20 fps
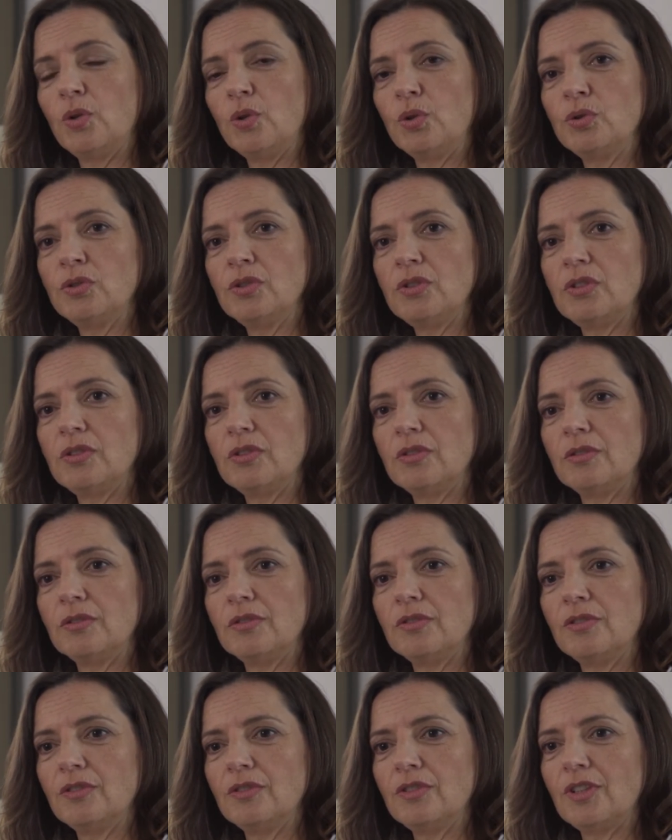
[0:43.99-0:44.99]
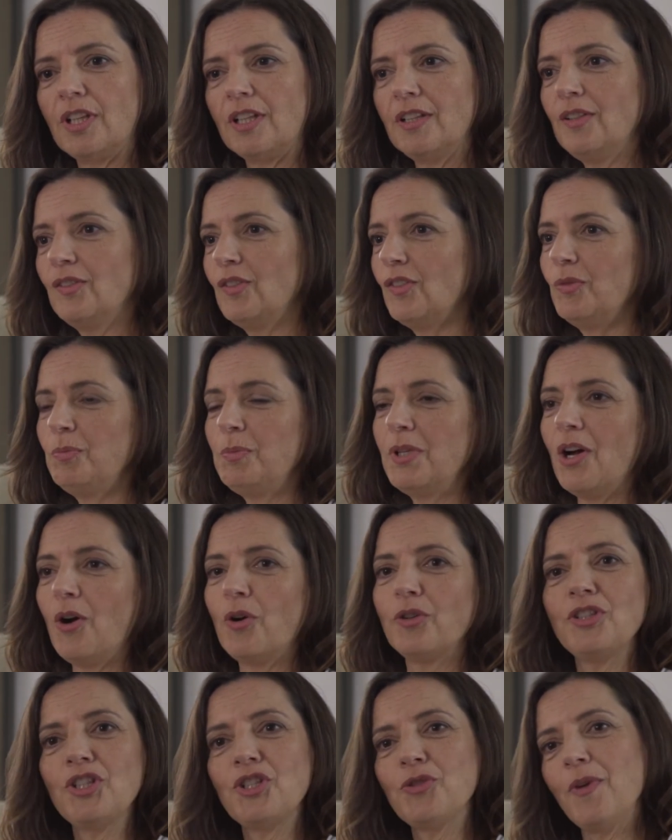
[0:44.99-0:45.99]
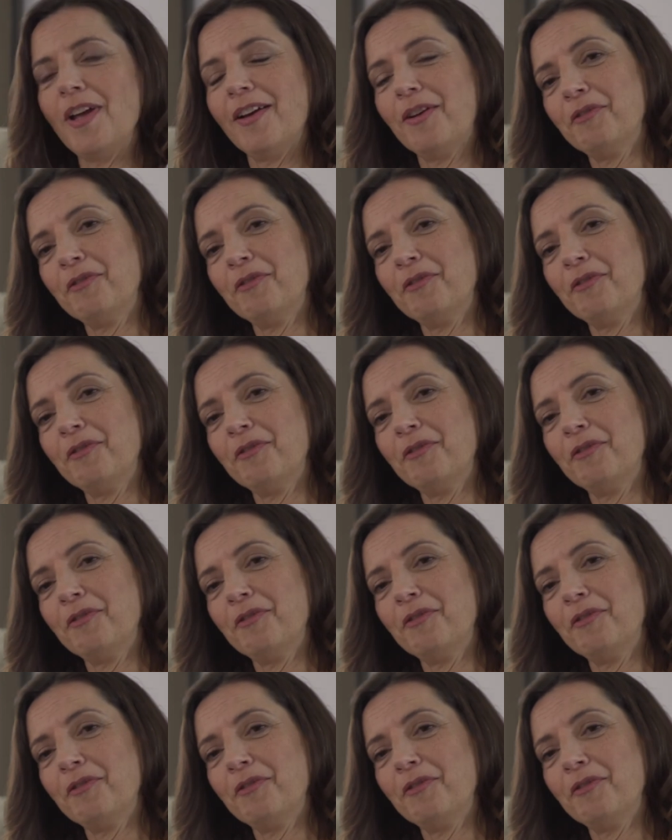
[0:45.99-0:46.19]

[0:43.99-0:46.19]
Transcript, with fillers: Und dann ist es mir auch nicht schwer